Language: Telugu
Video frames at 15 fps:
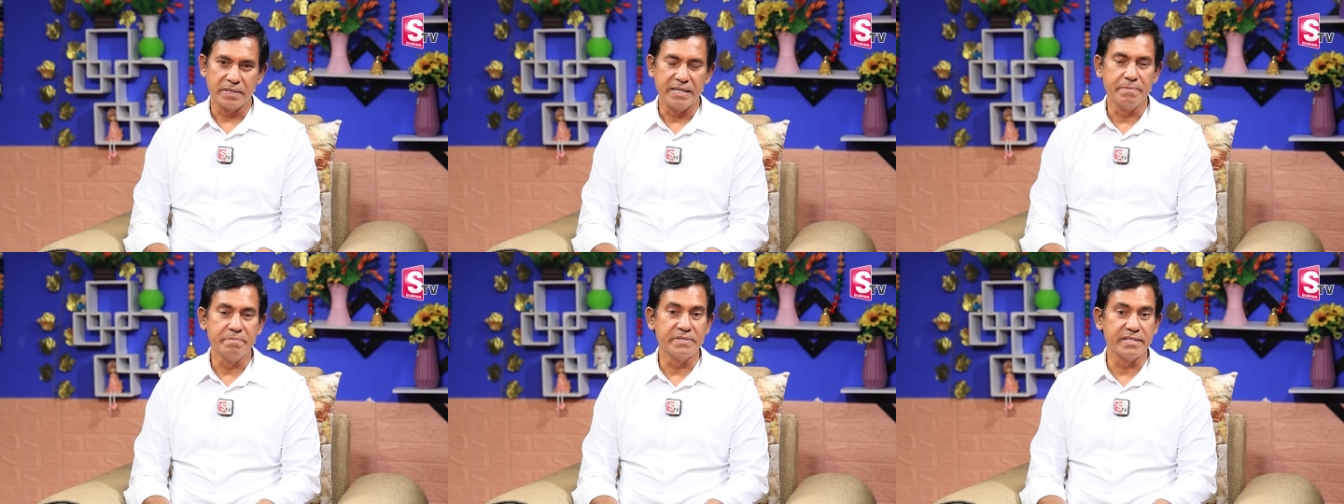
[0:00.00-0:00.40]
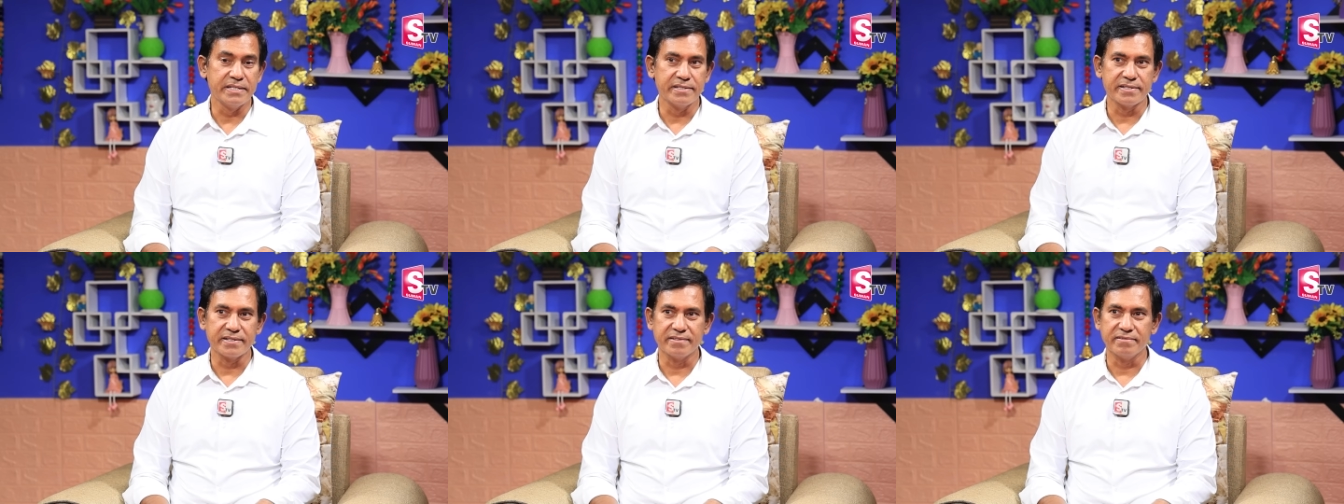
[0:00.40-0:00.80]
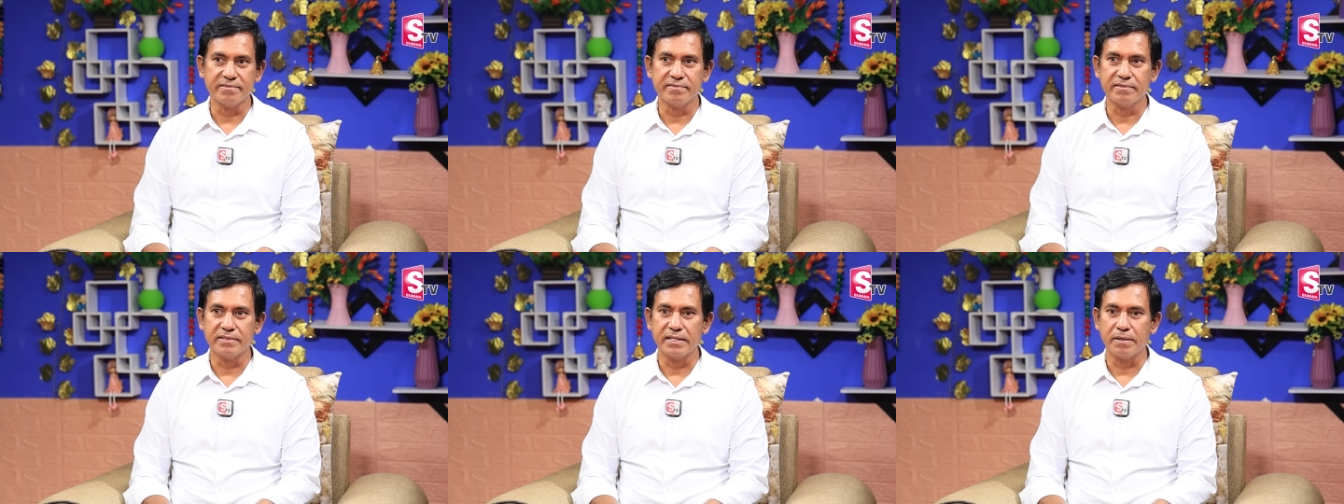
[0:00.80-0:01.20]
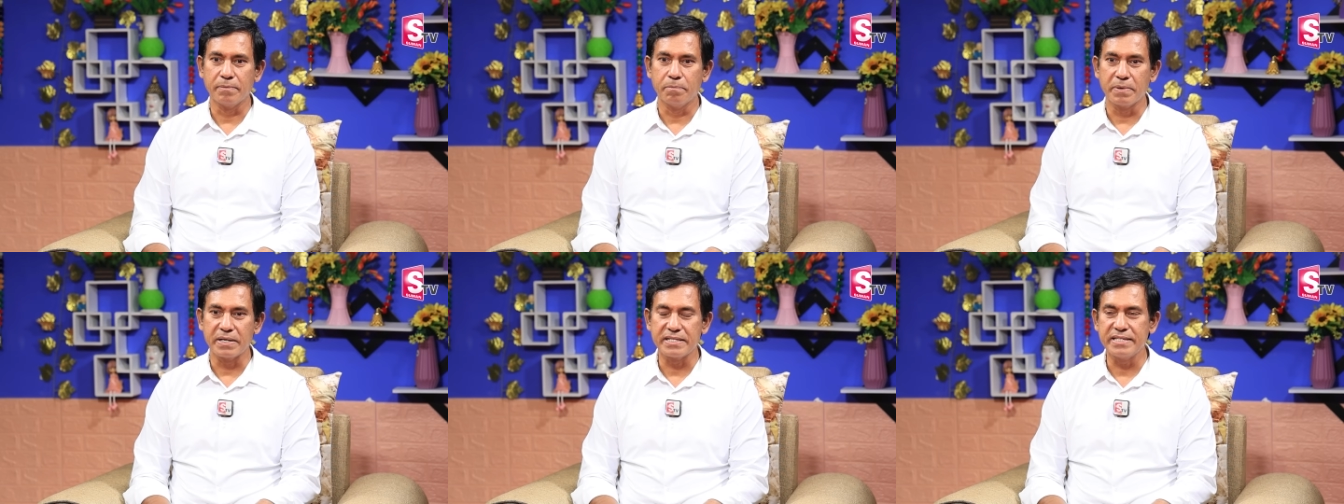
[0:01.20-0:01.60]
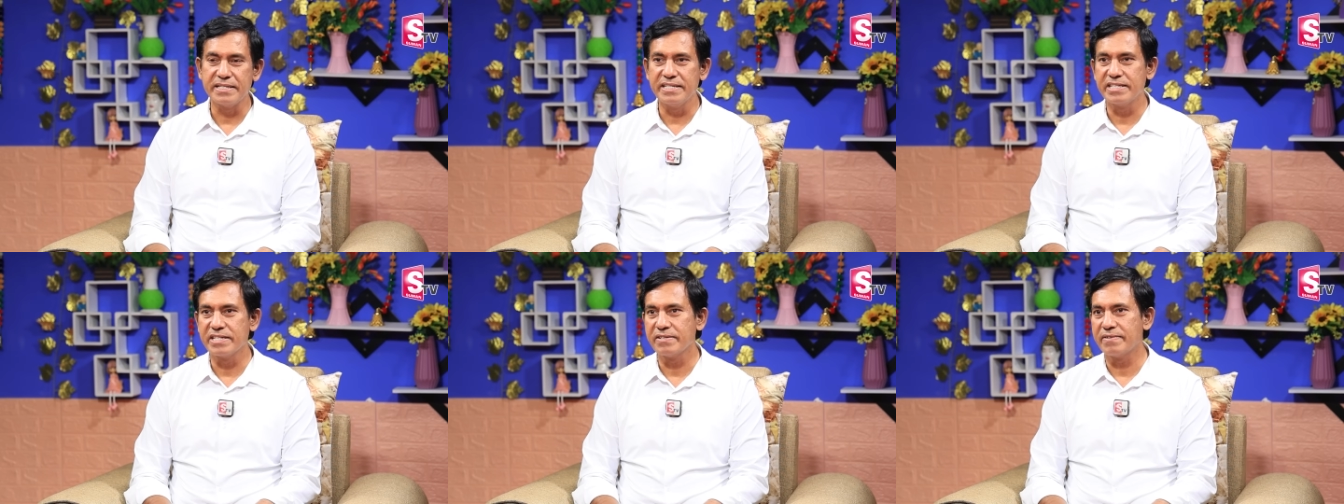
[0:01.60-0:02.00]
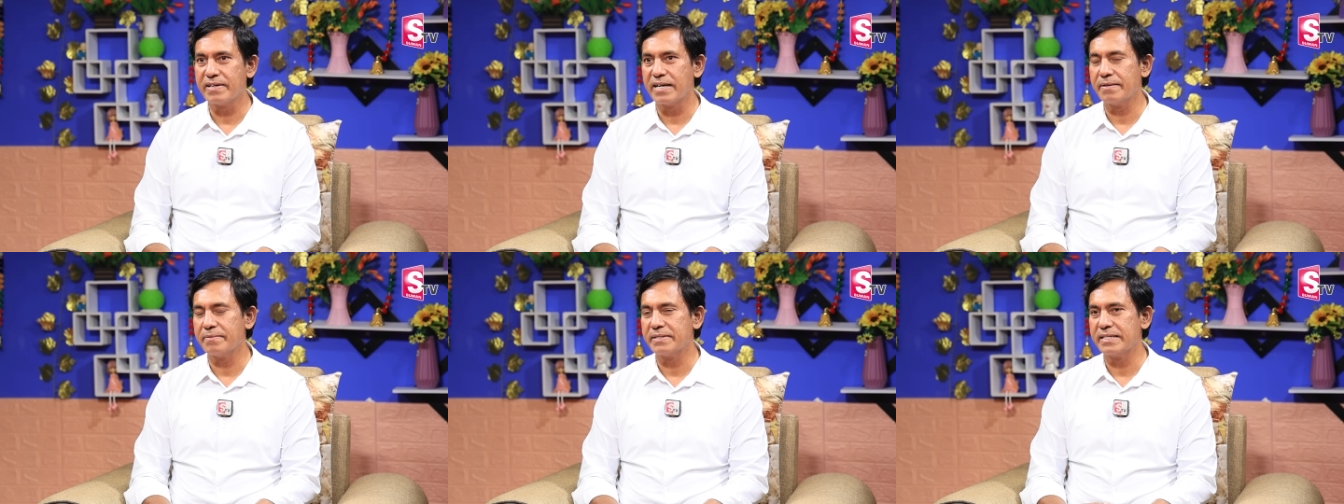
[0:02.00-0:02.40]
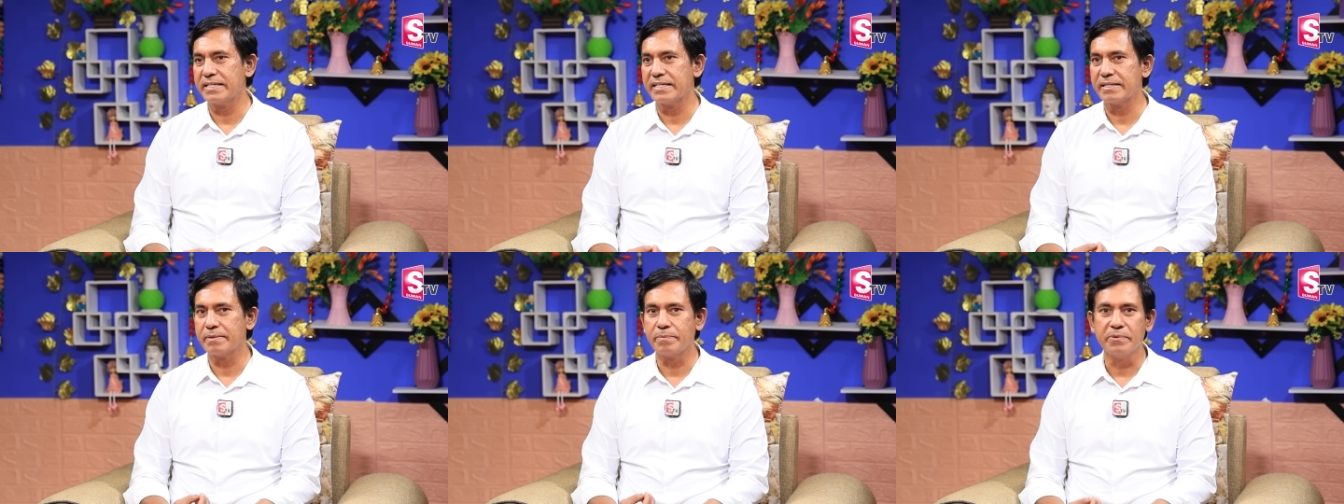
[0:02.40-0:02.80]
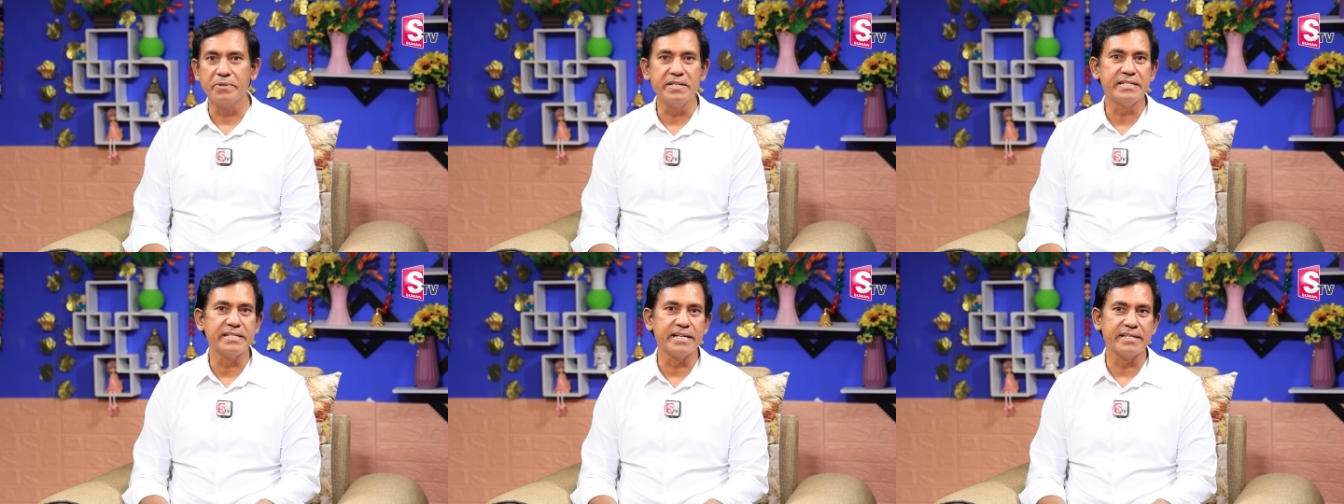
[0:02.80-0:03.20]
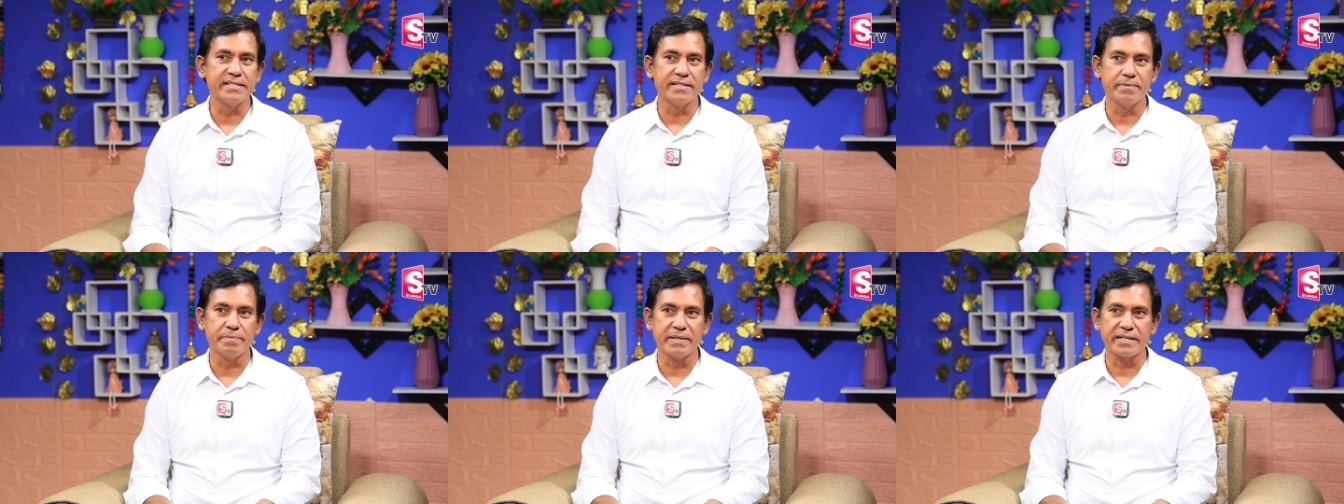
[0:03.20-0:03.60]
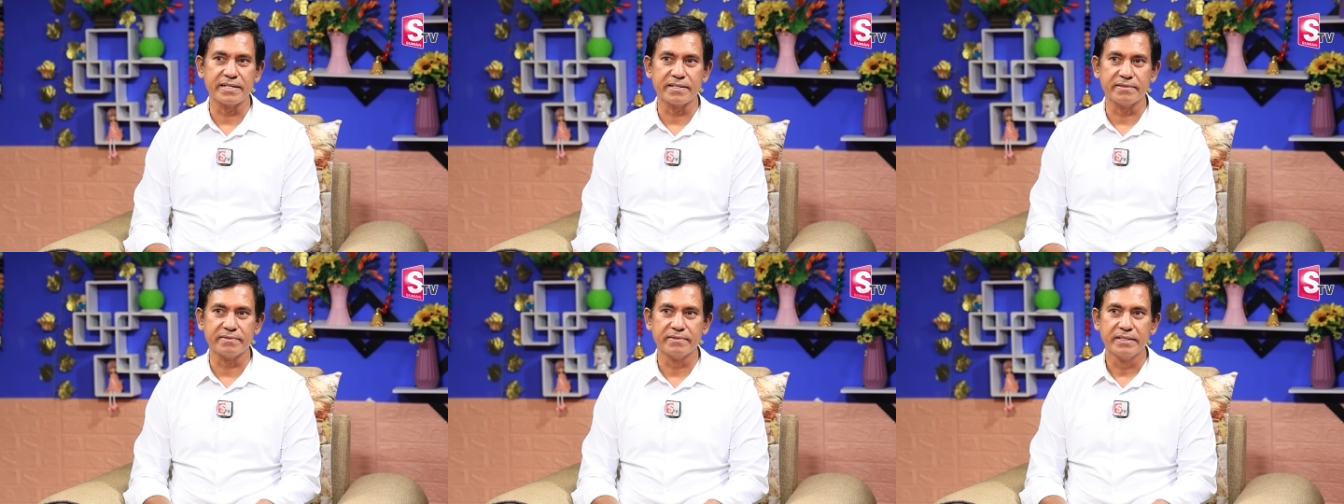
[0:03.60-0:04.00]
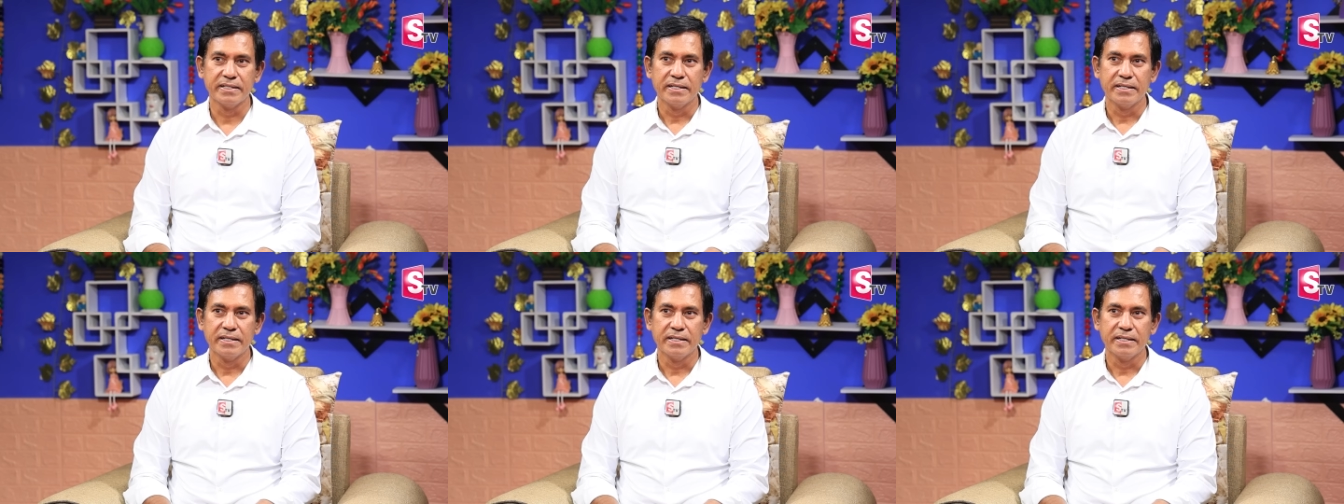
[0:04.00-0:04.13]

హింసించడం ప్రశ్నించిన వాళ్ళ మంది అంత పోలీస్ కేసులు పెట్టడం